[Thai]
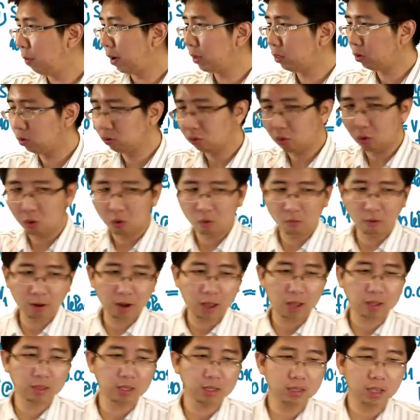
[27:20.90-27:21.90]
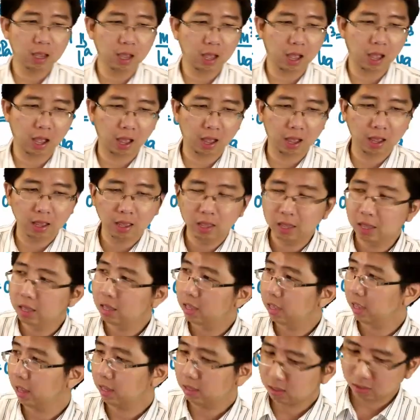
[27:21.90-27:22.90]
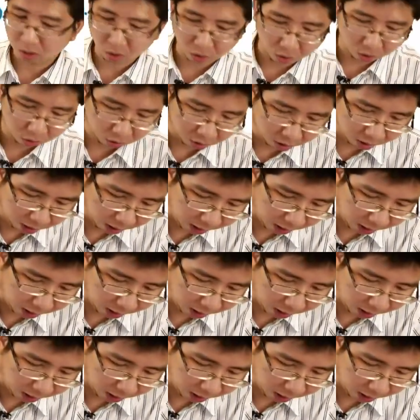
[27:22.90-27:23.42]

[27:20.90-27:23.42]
ตรงๆ เวลาที่จะหา h 2ก็หา